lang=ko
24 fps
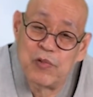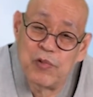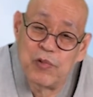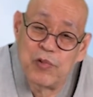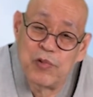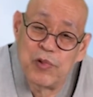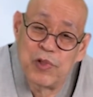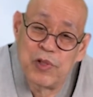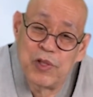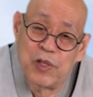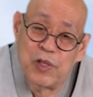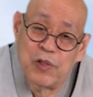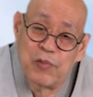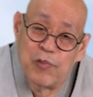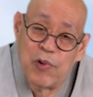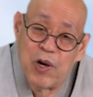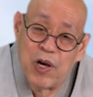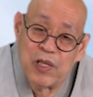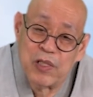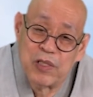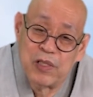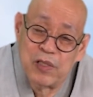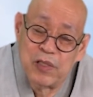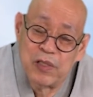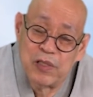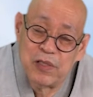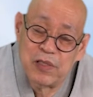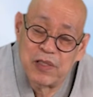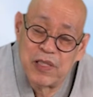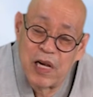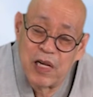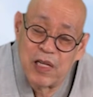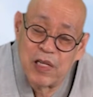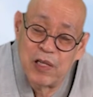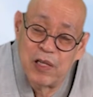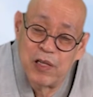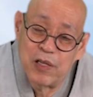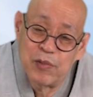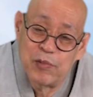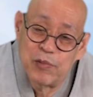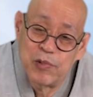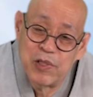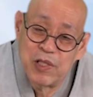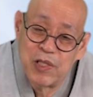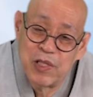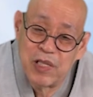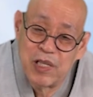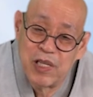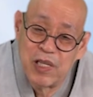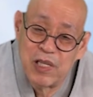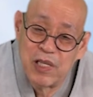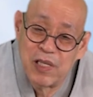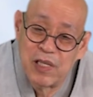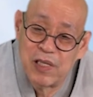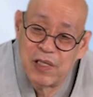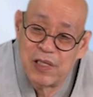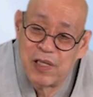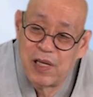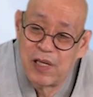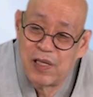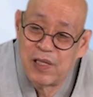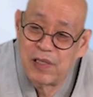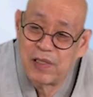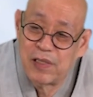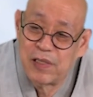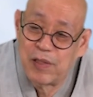노인들 와서 자기 어머니 기일날